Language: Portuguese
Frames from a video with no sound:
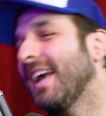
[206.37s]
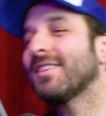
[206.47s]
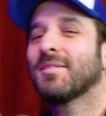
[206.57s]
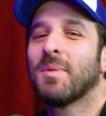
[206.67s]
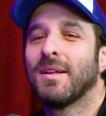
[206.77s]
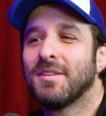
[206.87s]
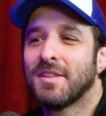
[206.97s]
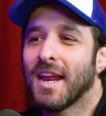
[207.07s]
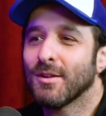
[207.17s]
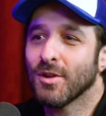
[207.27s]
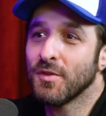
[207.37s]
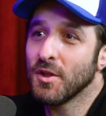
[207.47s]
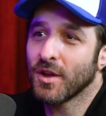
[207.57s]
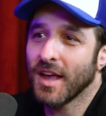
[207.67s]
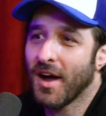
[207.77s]
É isso, brother. Entrega a tua
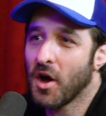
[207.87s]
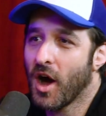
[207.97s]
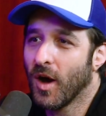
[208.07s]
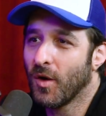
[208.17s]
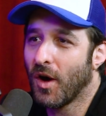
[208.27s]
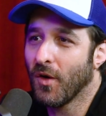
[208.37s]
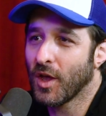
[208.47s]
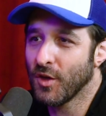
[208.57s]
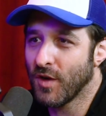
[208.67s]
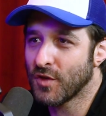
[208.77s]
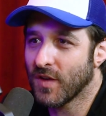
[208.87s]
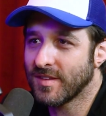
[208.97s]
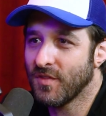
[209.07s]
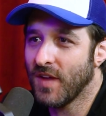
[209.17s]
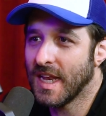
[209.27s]
vida ao que, ao, ao que vai te
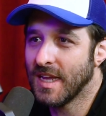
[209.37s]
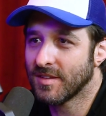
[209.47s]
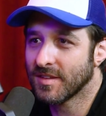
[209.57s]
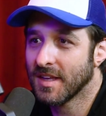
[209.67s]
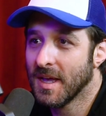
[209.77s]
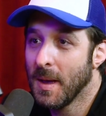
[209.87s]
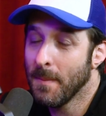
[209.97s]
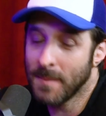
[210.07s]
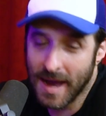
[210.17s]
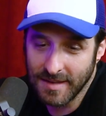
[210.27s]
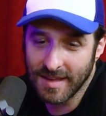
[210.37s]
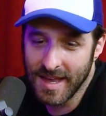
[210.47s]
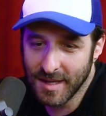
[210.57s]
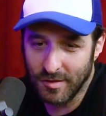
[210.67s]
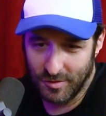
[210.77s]
fazer feliz. É. Mas é
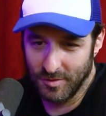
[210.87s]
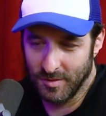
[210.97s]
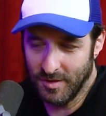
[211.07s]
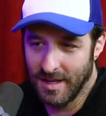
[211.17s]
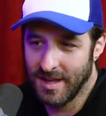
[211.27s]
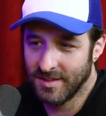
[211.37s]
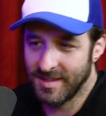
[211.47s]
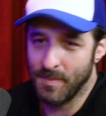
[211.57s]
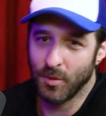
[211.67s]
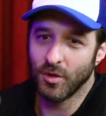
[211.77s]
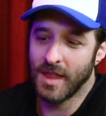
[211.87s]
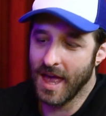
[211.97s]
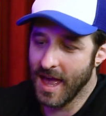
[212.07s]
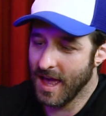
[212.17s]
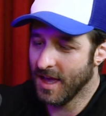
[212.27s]
isso se
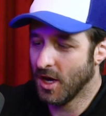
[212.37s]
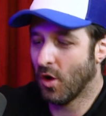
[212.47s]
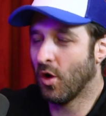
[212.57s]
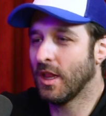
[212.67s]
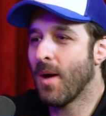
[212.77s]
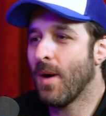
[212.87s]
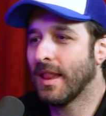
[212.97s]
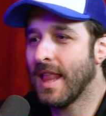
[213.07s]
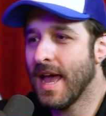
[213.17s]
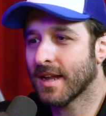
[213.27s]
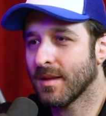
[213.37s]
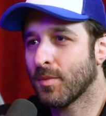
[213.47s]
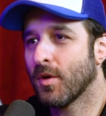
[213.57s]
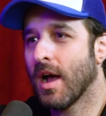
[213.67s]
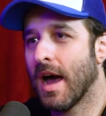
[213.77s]
puder rolar o alerta
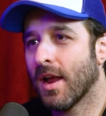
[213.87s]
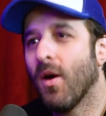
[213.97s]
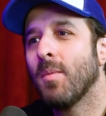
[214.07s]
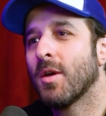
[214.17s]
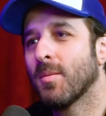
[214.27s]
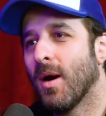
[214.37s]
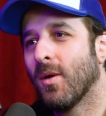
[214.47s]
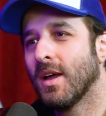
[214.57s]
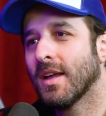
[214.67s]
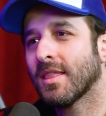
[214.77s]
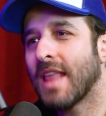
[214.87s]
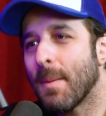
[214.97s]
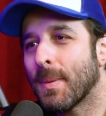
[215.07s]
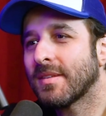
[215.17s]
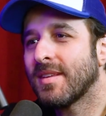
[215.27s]
pro cara, ó, oh, meu irmão,
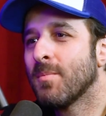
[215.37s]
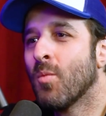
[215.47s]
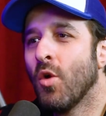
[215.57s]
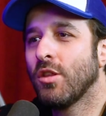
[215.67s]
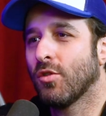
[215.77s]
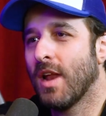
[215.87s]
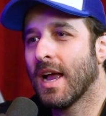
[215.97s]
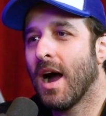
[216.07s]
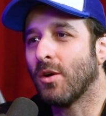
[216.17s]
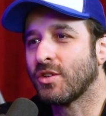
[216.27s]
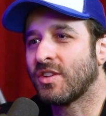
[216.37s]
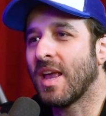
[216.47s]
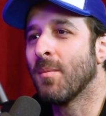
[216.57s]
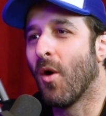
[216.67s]
dá para ser muito legal sem